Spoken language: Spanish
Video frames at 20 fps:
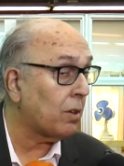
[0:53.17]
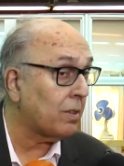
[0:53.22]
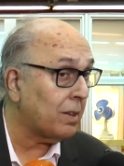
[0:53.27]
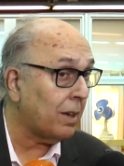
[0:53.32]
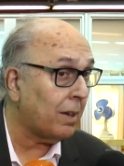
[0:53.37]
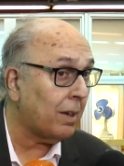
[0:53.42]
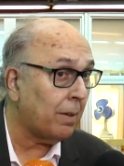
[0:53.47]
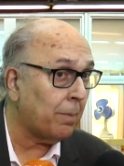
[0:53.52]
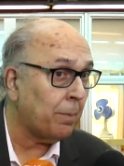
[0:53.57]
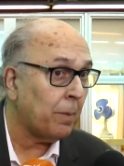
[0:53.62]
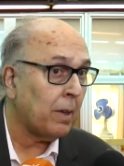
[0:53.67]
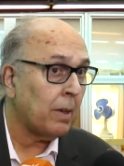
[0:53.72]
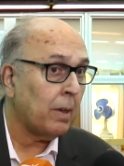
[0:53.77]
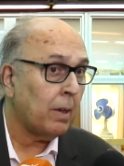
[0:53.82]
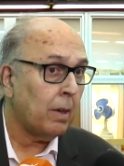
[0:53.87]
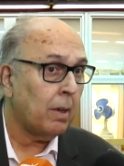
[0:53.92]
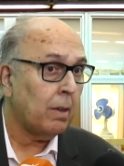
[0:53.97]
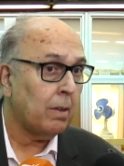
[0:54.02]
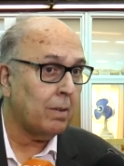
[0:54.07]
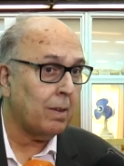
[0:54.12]
Así que
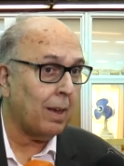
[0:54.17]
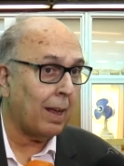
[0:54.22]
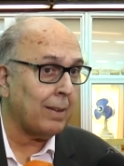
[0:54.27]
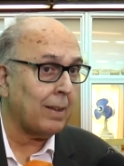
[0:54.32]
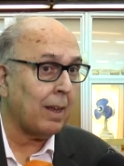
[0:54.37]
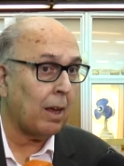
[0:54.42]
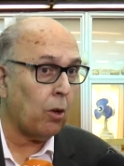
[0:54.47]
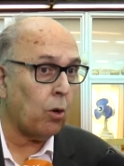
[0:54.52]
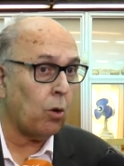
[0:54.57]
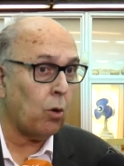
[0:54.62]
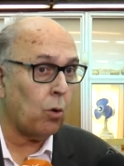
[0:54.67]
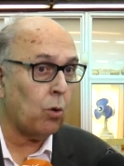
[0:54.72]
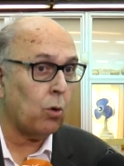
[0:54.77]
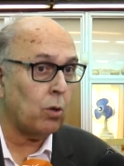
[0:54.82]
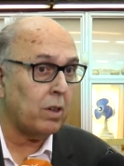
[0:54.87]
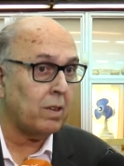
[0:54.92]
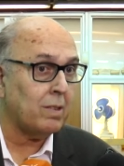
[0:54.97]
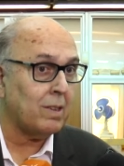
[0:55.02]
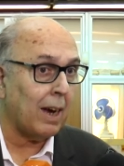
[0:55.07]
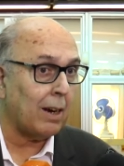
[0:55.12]
se han dado
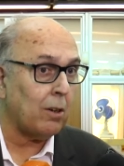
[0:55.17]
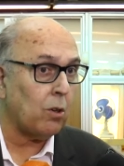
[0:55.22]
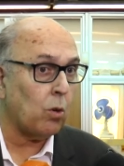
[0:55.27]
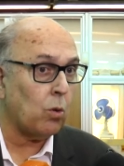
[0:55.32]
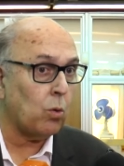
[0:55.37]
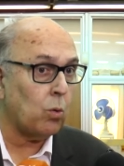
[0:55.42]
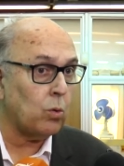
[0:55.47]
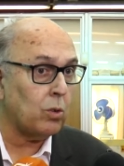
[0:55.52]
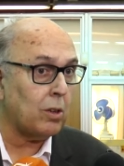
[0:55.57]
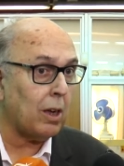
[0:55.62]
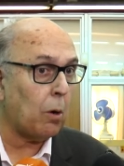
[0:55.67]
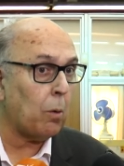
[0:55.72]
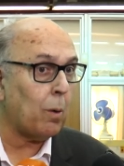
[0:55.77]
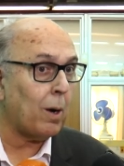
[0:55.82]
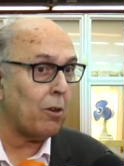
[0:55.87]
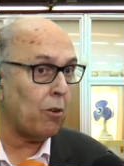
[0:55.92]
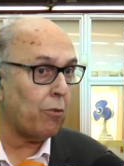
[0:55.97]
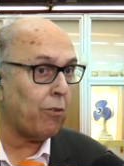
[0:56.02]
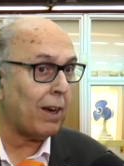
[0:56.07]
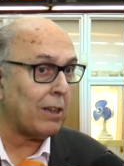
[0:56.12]
y se han conjuntado
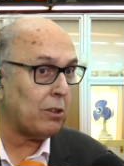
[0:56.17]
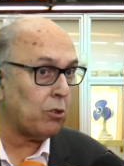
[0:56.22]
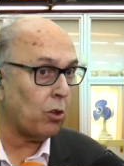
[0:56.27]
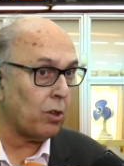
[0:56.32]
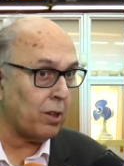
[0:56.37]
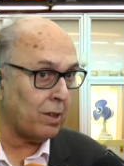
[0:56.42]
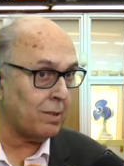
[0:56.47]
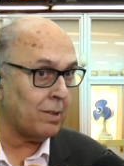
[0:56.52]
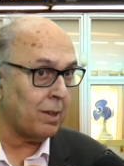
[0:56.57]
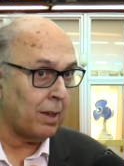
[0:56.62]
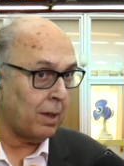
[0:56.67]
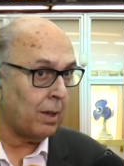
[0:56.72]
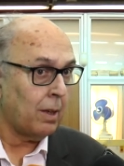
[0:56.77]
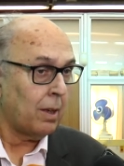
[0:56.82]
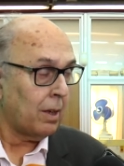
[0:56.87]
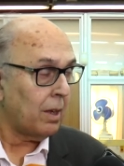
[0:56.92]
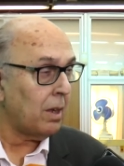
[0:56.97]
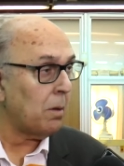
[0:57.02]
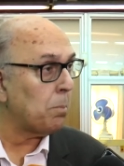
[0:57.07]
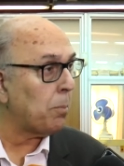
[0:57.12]
varios factores
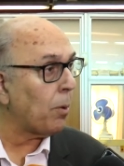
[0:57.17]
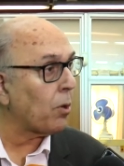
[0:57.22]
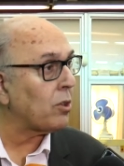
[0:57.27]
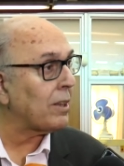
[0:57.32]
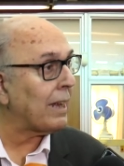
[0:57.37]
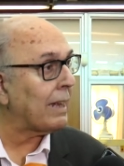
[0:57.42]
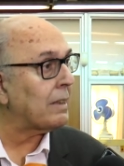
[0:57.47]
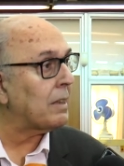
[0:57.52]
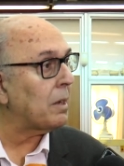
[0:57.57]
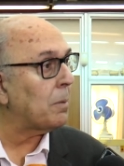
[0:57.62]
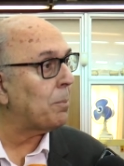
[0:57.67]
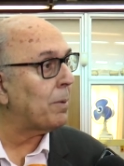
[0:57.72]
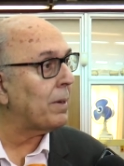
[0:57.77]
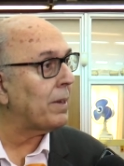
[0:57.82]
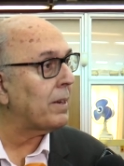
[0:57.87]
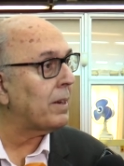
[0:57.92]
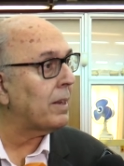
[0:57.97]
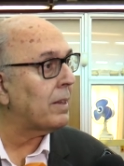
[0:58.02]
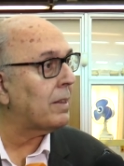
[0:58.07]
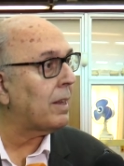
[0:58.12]
importantes
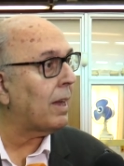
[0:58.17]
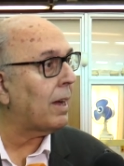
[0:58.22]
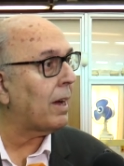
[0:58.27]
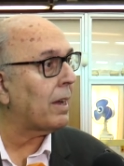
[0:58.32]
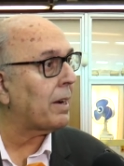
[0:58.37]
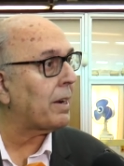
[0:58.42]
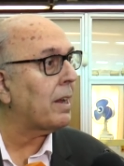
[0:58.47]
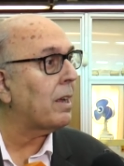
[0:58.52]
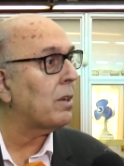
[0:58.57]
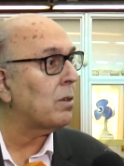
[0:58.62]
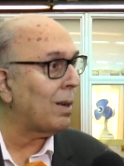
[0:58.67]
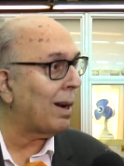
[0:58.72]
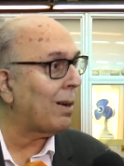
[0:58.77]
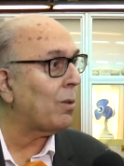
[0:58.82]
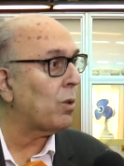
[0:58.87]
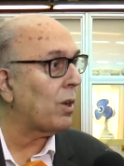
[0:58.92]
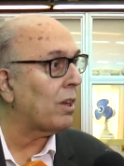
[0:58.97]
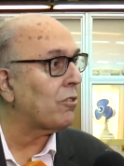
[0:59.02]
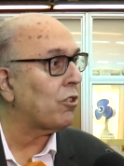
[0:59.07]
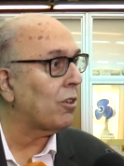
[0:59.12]
en esta
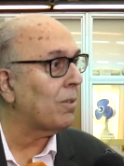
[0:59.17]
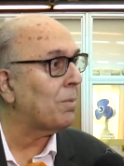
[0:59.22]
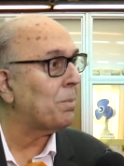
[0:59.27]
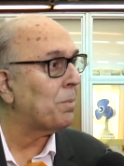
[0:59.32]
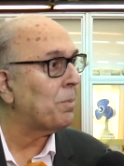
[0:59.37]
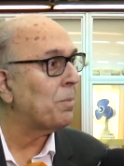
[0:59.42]
reinauguración.